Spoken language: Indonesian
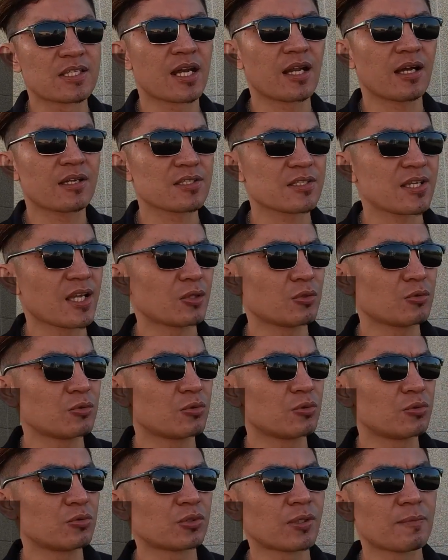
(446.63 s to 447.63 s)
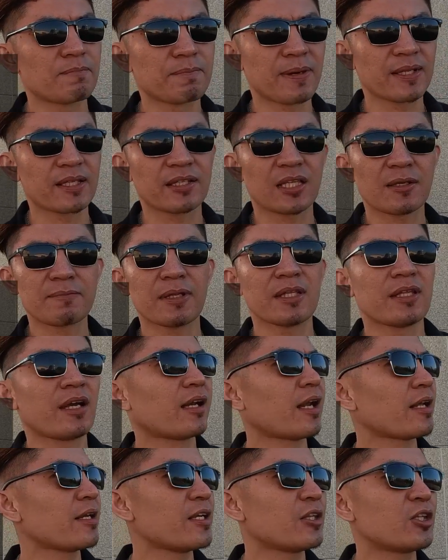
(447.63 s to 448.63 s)
jarak satu tempat ke tempat
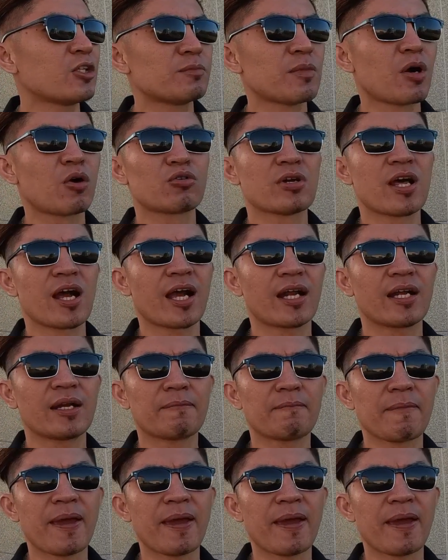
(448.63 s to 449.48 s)
yang lain itu menggunakan